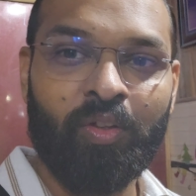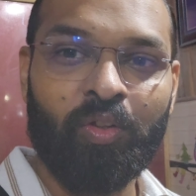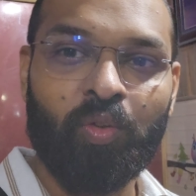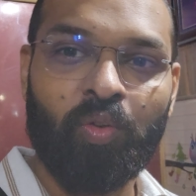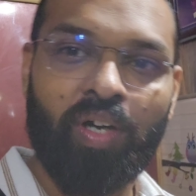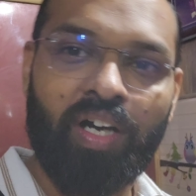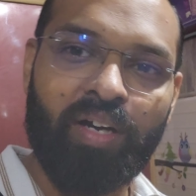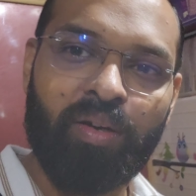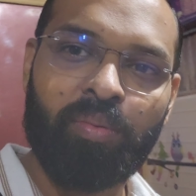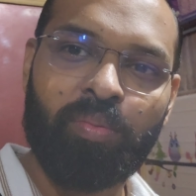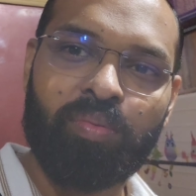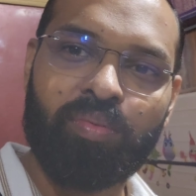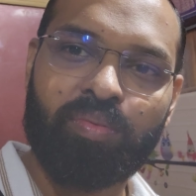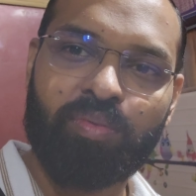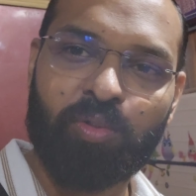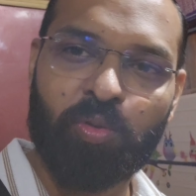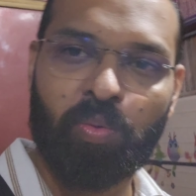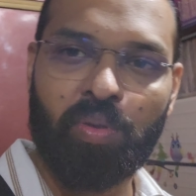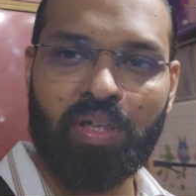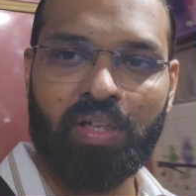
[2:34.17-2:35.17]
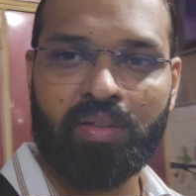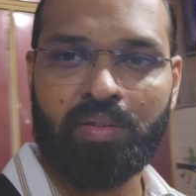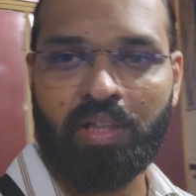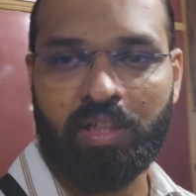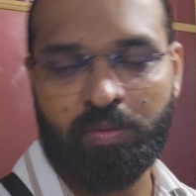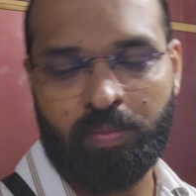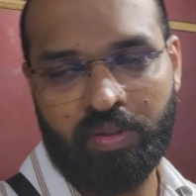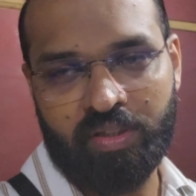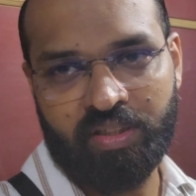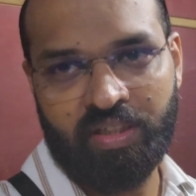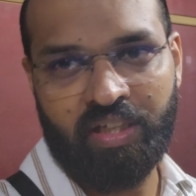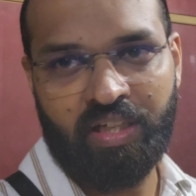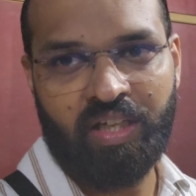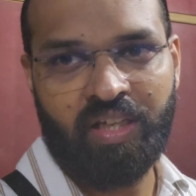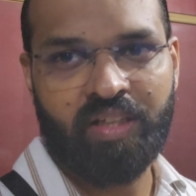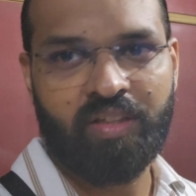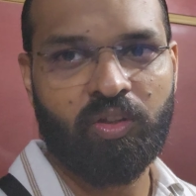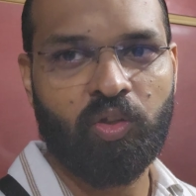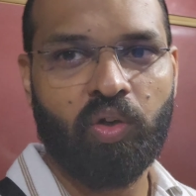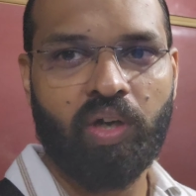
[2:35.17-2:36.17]
तो अब सुबह दस बज गए
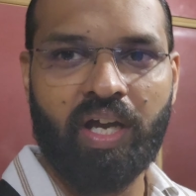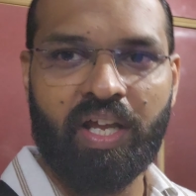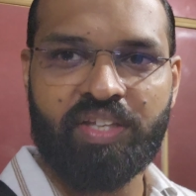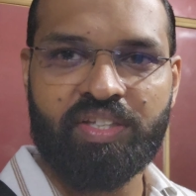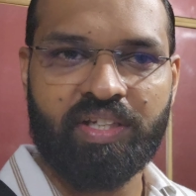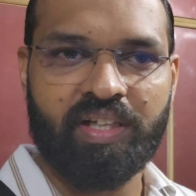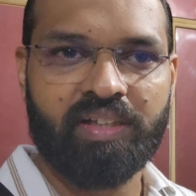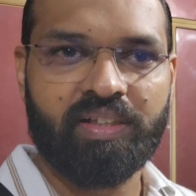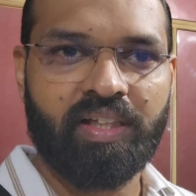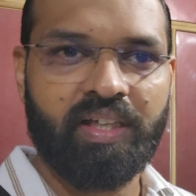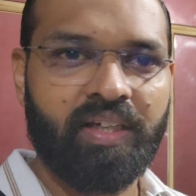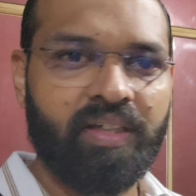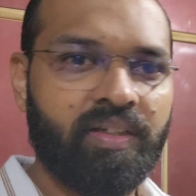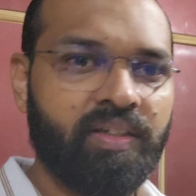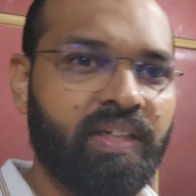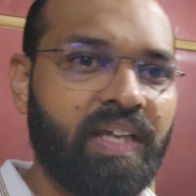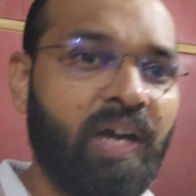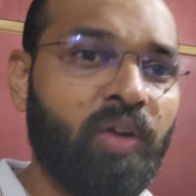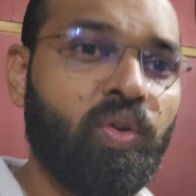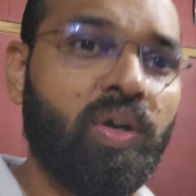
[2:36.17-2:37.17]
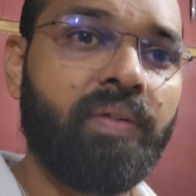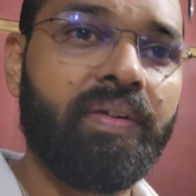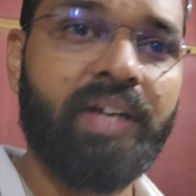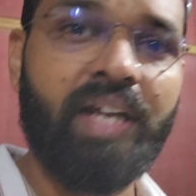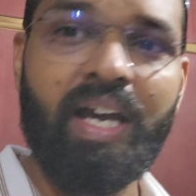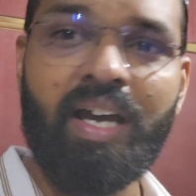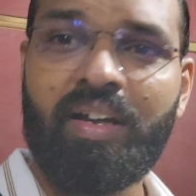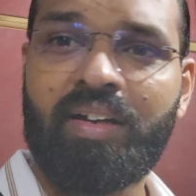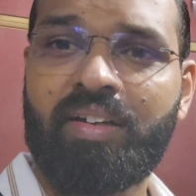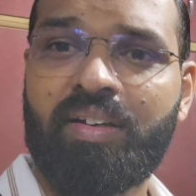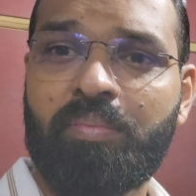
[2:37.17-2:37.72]
दुकान चलते क्या हुआ बेटा